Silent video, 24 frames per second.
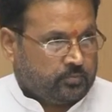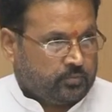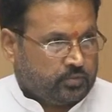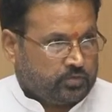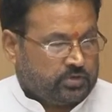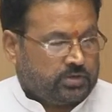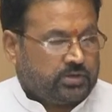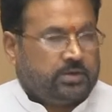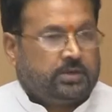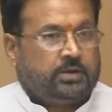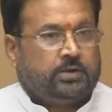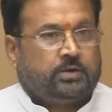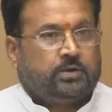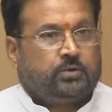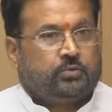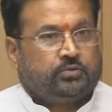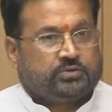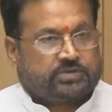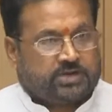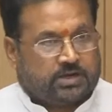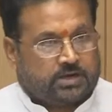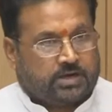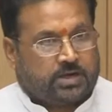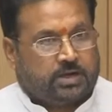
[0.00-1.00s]
बुधनी
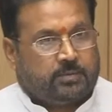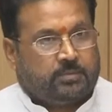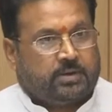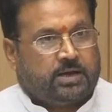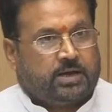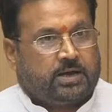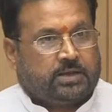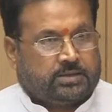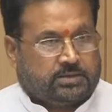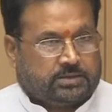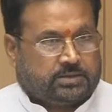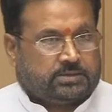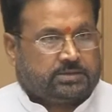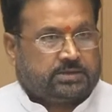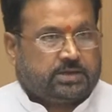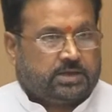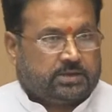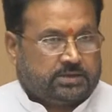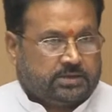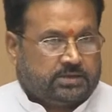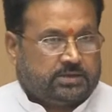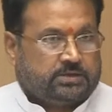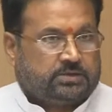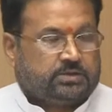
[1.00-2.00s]
होशंगाबाद
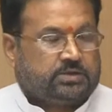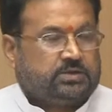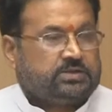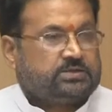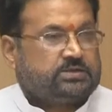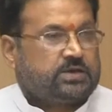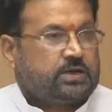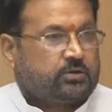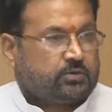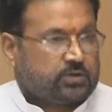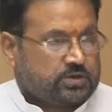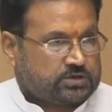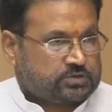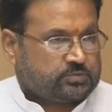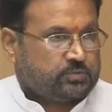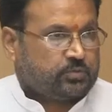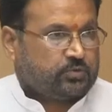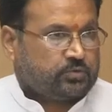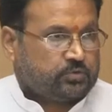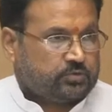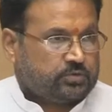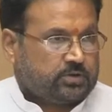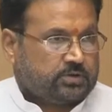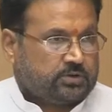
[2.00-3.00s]
इत्यादि इन तीन चारों
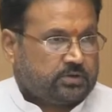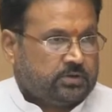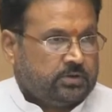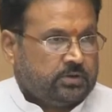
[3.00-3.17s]
कस्बों को